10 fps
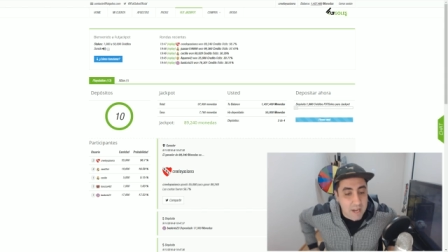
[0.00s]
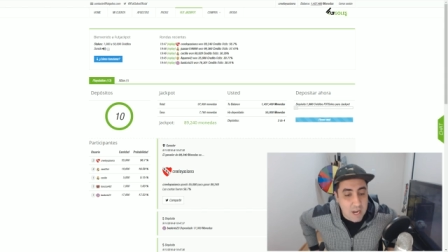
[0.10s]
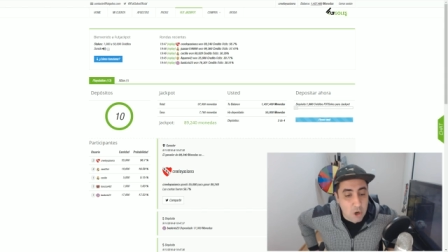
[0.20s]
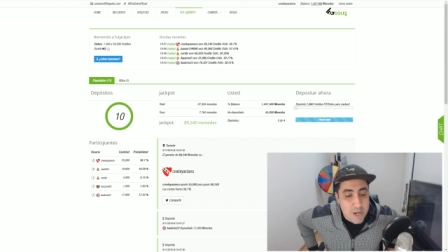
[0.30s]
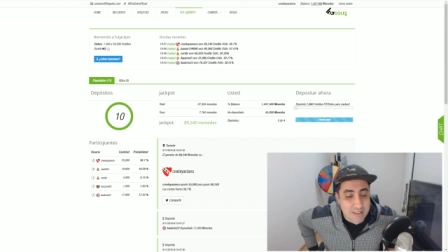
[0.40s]

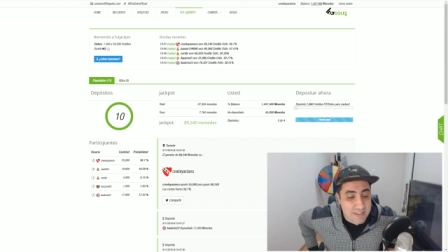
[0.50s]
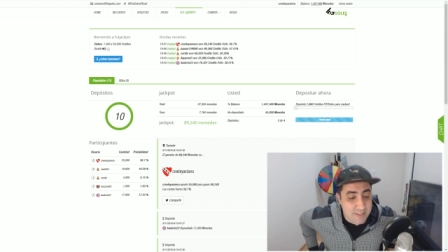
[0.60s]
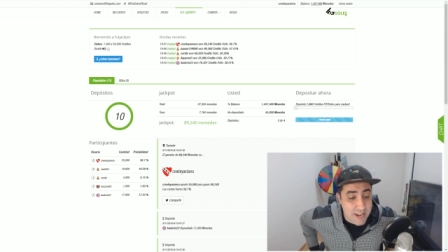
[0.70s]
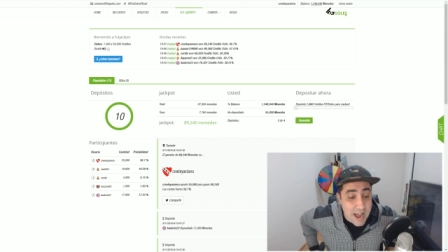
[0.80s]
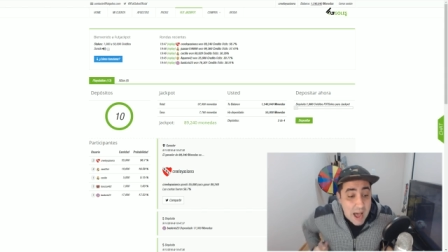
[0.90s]
Créelo y así
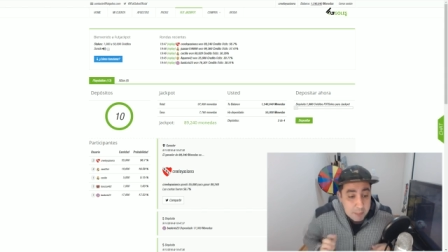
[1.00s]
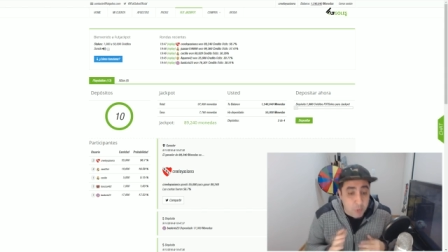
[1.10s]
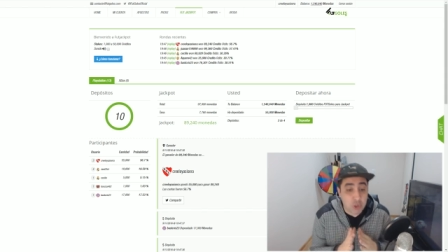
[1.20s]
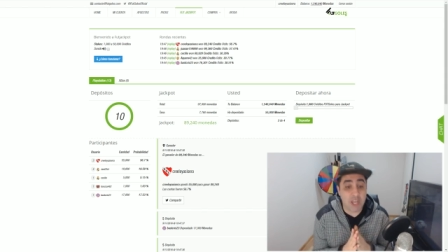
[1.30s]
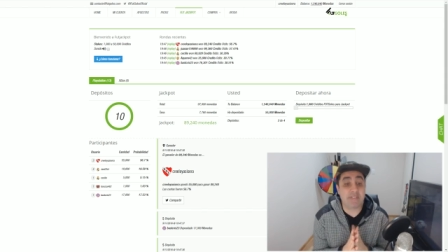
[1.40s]
será.
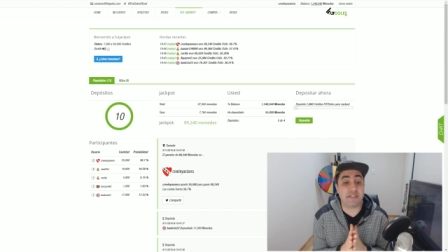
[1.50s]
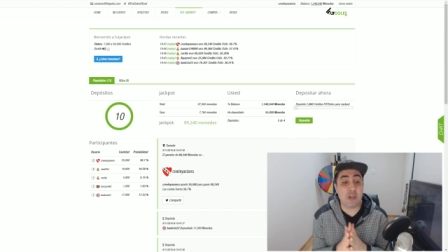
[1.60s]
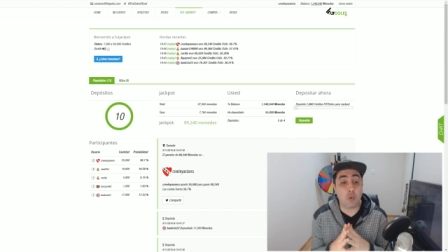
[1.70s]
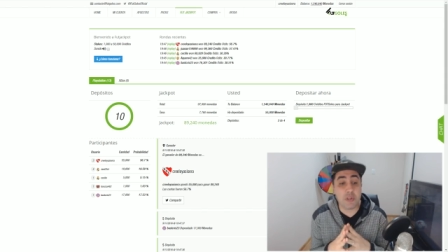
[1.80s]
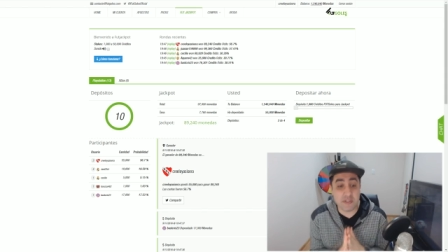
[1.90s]
Aposté
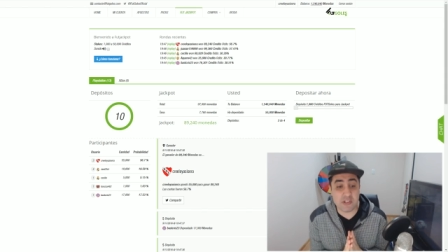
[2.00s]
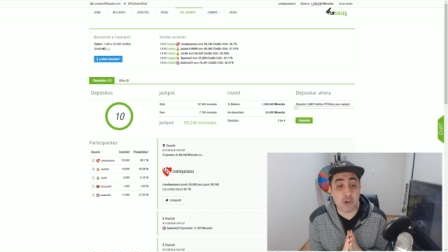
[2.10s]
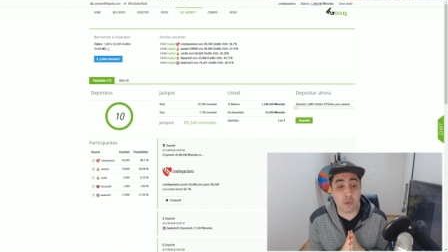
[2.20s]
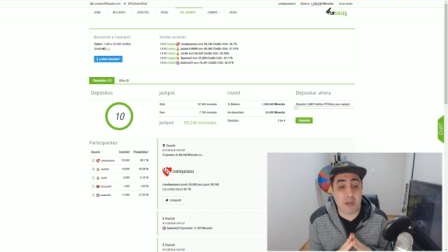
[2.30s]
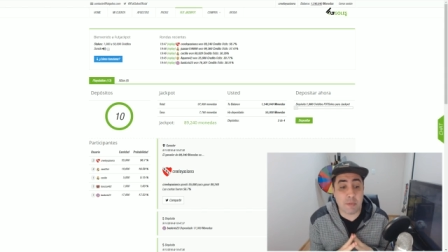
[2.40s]

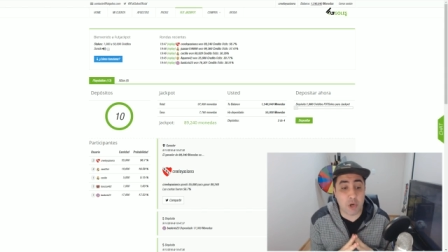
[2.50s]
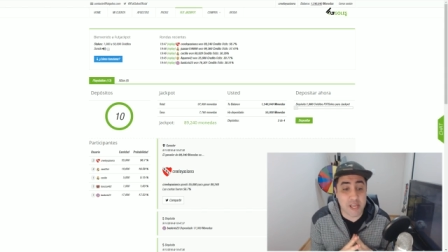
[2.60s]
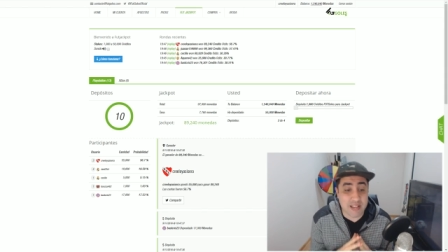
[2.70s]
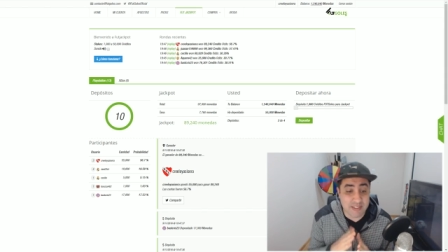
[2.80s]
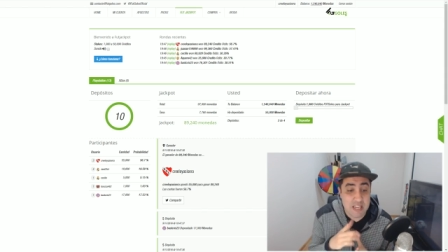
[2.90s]
55.000
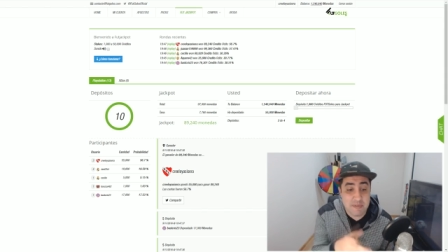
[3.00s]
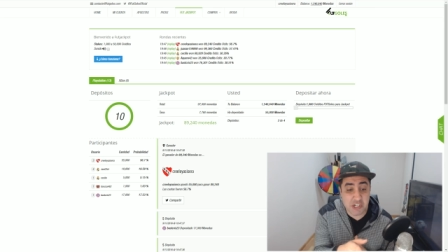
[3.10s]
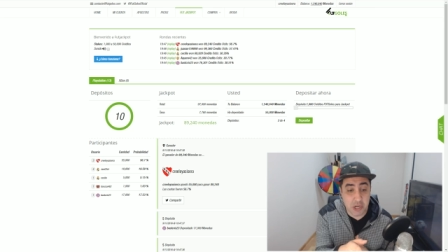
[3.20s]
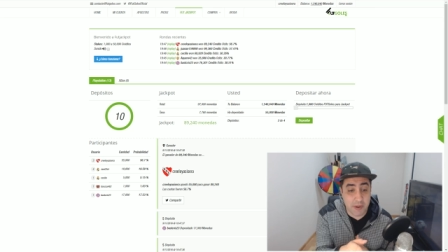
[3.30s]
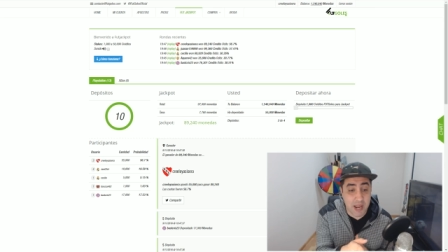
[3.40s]
monedas y
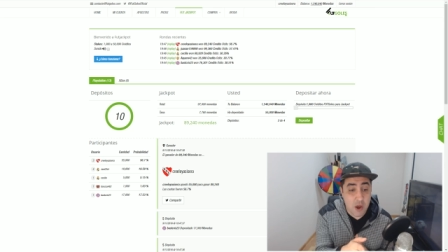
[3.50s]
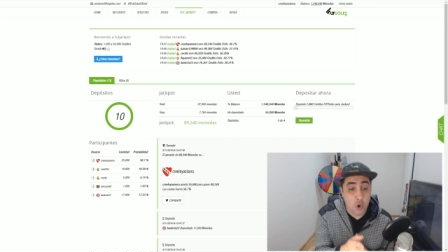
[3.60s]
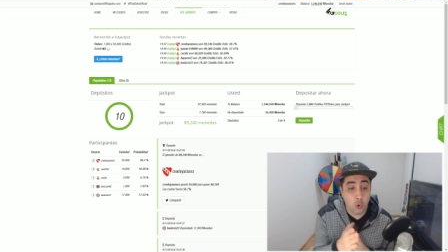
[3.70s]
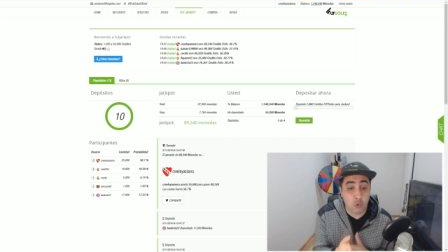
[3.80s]
me llevé